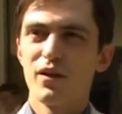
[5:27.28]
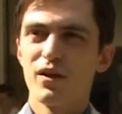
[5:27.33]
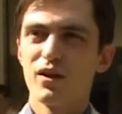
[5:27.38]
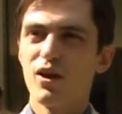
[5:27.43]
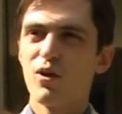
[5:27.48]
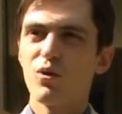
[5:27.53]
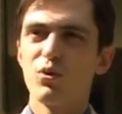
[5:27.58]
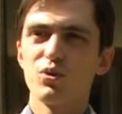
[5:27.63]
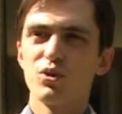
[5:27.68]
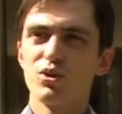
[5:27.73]

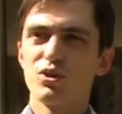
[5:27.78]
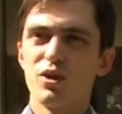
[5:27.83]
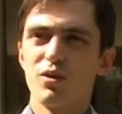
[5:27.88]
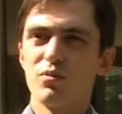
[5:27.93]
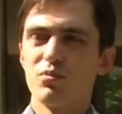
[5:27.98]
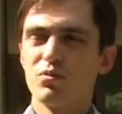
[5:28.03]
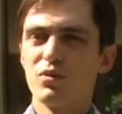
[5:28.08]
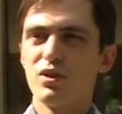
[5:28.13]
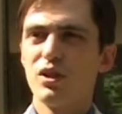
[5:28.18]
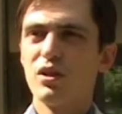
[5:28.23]
какой-то
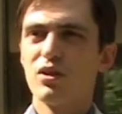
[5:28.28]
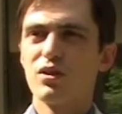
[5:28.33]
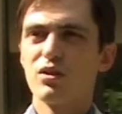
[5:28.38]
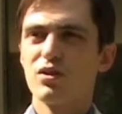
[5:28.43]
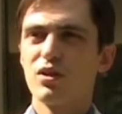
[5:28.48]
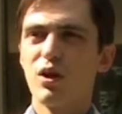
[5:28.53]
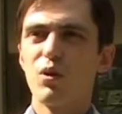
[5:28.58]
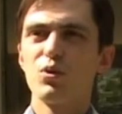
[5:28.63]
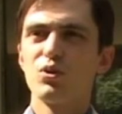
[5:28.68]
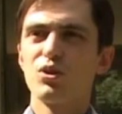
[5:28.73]
там или
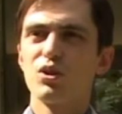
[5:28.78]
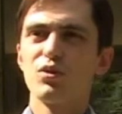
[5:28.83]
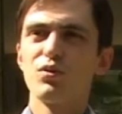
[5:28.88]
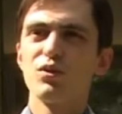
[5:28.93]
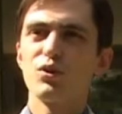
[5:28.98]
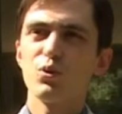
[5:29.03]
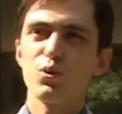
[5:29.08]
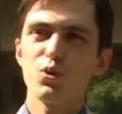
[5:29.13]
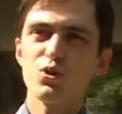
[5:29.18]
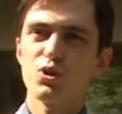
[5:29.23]
какой-то
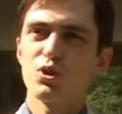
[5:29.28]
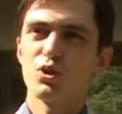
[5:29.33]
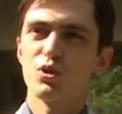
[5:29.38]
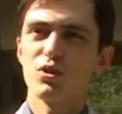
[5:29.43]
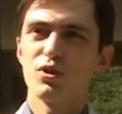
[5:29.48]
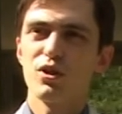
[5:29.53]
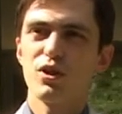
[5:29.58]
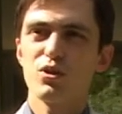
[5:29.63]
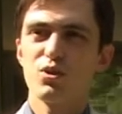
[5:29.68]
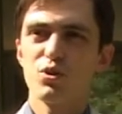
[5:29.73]
квиточек,
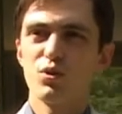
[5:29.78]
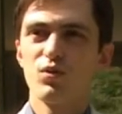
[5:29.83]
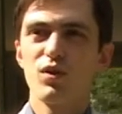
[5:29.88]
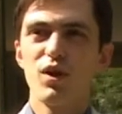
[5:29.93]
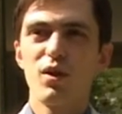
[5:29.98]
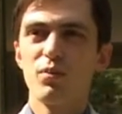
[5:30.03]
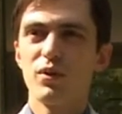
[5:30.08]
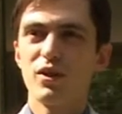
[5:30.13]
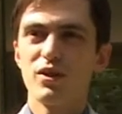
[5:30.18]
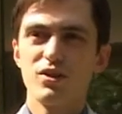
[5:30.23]
да, что вы
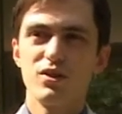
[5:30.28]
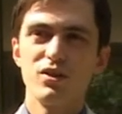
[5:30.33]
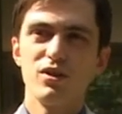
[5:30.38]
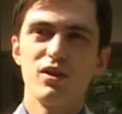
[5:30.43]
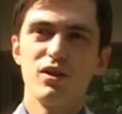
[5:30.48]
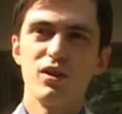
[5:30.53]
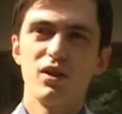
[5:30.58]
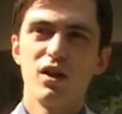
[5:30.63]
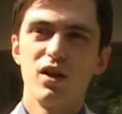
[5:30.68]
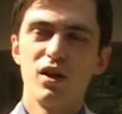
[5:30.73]

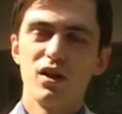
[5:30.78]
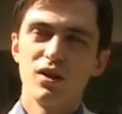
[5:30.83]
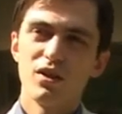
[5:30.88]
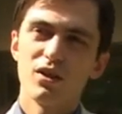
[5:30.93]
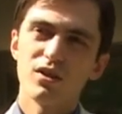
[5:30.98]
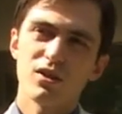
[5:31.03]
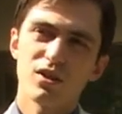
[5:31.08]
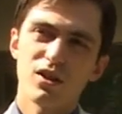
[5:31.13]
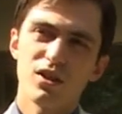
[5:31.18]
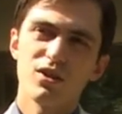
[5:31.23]
оплатили,
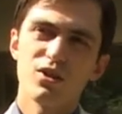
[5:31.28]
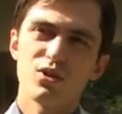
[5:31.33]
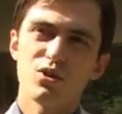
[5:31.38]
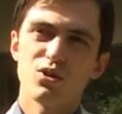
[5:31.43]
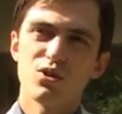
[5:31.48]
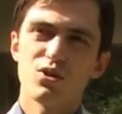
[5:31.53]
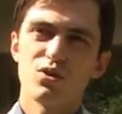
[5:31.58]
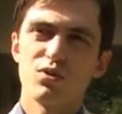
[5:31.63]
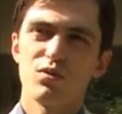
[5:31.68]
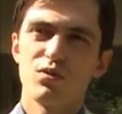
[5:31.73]
это,
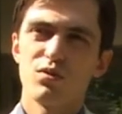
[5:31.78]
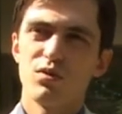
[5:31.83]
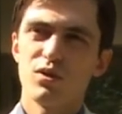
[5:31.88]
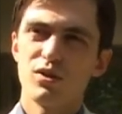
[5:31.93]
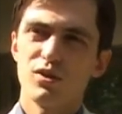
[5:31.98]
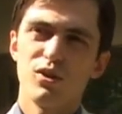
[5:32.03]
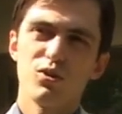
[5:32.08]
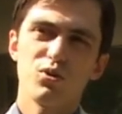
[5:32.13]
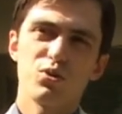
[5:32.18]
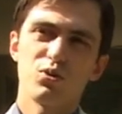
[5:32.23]
конечно же,
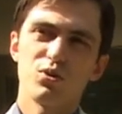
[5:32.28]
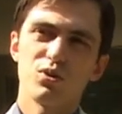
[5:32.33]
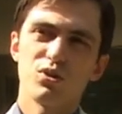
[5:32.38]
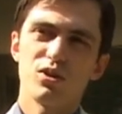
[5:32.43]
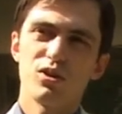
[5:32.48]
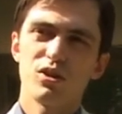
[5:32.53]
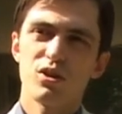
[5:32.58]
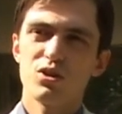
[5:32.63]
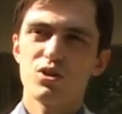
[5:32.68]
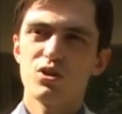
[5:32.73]
вас должно
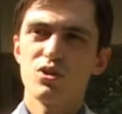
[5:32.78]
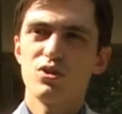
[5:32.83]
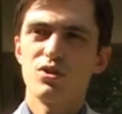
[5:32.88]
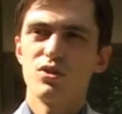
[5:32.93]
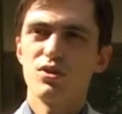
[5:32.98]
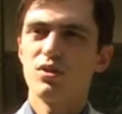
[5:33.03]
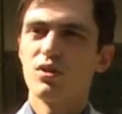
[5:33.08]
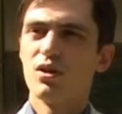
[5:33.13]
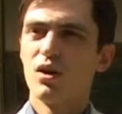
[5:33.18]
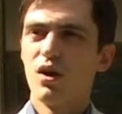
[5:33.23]
насторожить.
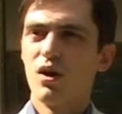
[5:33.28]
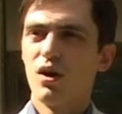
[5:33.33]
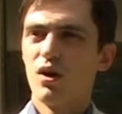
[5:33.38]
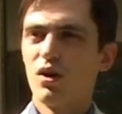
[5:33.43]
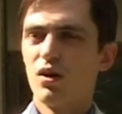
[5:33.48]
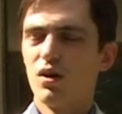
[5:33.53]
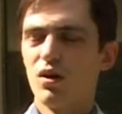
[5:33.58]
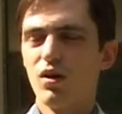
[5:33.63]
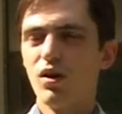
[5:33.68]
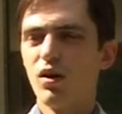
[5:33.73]
И
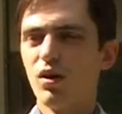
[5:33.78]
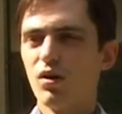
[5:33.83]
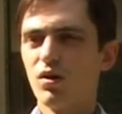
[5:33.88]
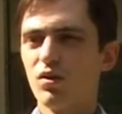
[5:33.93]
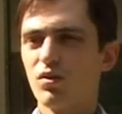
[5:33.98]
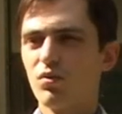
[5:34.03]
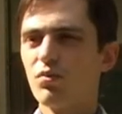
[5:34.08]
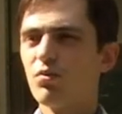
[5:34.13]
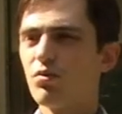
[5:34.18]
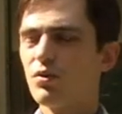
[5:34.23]

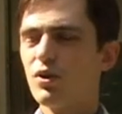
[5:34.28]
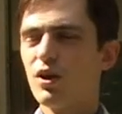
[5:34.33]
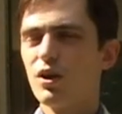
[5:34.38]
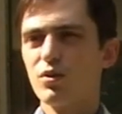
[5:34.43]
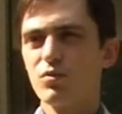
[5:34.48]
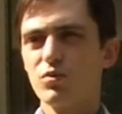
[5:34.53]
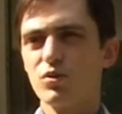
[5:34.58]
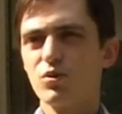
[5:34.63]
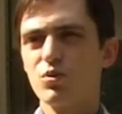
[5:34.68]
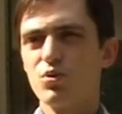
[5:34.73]
э, в
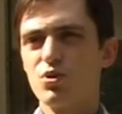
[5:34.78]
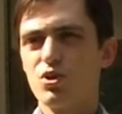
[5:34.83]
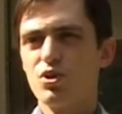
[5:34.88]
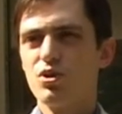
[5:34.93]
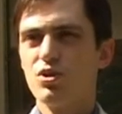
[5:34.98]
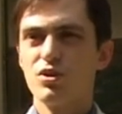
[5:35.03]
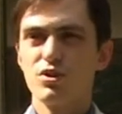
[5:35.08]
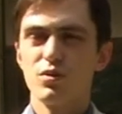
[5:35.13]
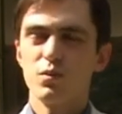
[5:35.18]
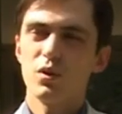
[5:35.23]
данном случае
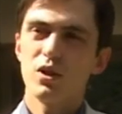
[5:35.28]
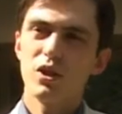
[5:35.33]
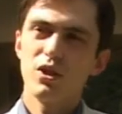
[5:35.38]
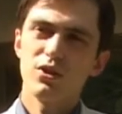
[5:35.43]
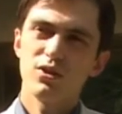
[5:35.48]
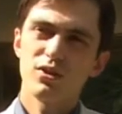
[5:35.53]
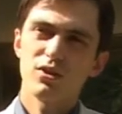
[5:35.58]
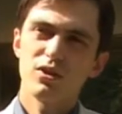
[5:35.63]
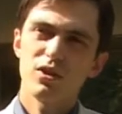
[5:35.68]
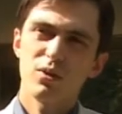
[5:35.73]

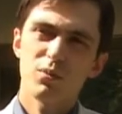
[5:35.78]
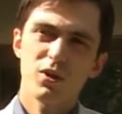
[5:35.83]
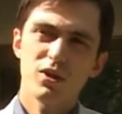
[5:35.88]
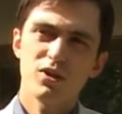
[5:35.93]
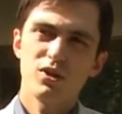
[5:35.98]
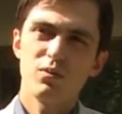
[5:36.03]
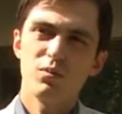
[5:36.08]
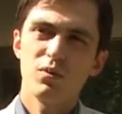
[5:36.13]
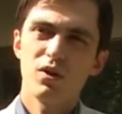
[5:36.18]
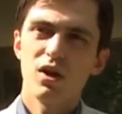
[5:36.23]
незамедлительно
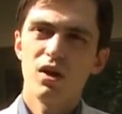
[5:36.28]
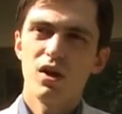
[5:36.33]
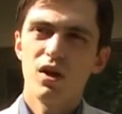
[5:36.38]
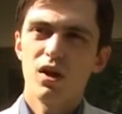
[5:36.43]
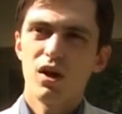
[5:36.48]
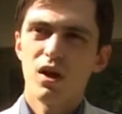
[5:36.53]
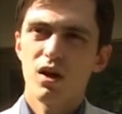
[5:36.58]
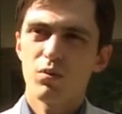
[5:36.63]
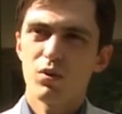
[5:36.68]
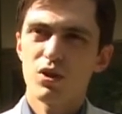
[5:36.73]
необходимо
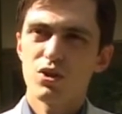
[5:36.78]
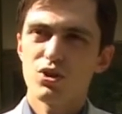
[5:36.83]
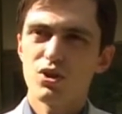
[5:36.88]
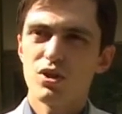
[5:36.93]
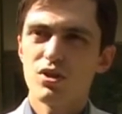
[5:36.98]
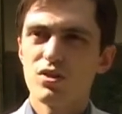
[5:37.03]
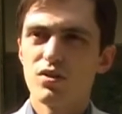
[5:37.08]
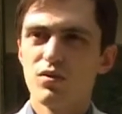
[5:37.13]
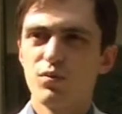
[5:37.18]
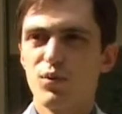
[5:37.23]

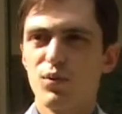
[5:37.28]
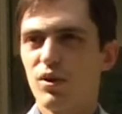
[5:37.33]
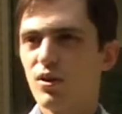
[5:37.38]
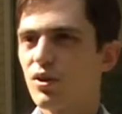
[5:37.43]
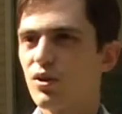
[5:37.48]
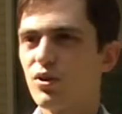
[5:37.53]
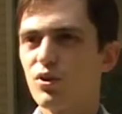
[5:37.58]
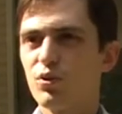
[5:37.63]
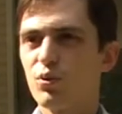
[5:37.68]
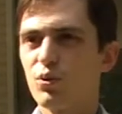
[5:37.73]
обращаться в
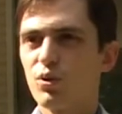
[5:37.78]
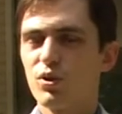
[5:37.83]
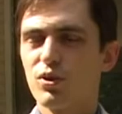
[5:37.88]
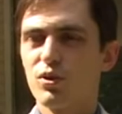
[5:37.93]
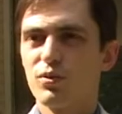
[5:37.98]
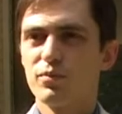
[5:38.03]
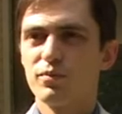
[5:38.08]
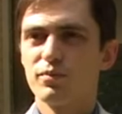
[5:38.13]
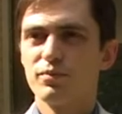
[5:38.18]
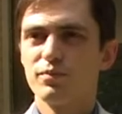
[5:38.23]
правоохранительные органы.